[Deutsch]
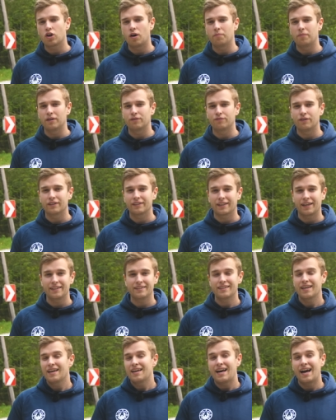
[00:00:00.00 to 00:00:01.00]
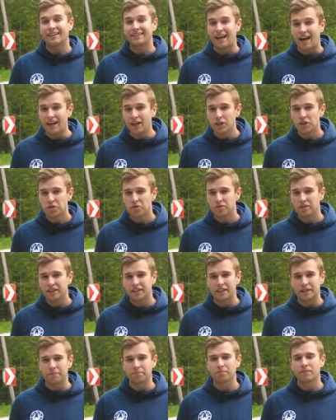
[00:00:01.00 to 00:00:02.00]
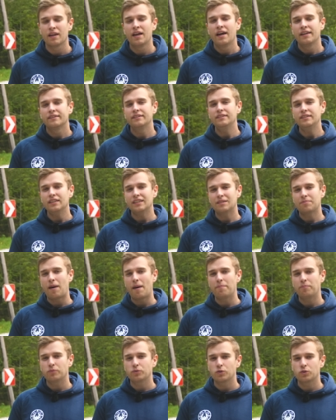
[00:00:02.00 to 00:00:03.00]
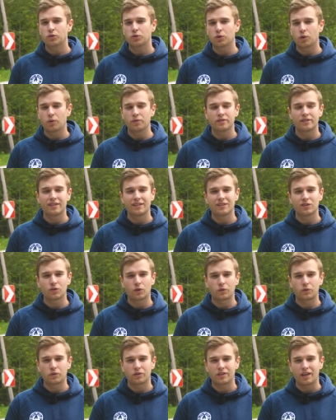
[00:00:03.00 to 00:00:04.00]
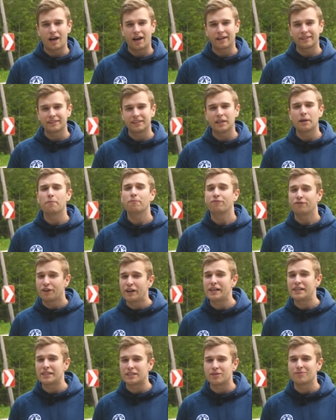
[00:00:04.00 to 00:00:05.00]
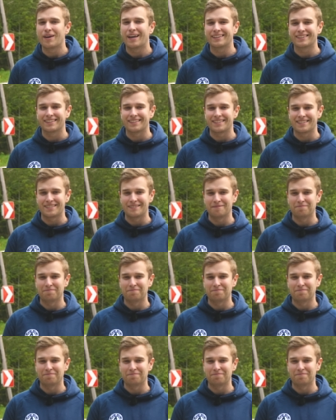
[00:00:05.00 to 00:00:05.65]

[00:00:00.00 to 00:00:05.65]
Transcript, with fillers: komplett verdreht, hat alles schon gegeben. Diese zwei Positionen sind sozusagen die empfehlenswertesten.